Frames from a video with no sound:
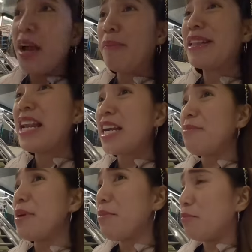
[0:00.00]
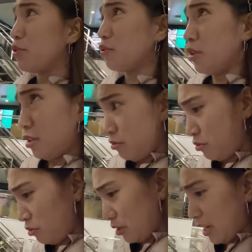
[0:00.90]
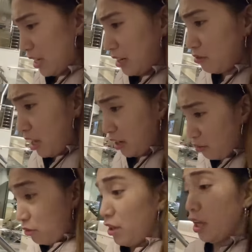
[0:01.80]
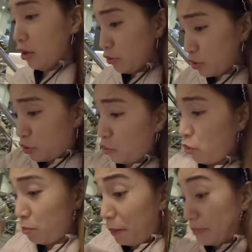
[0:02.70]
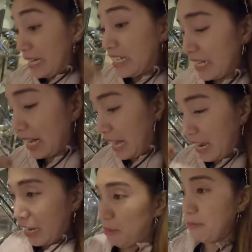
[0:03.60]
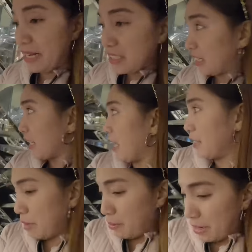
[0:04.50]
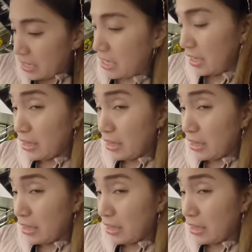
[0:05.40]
Madali kami mabusog ni Dudong dahil lalo na ako, busog ko, mabilis ang kain, mabilis ang kain mga maninay.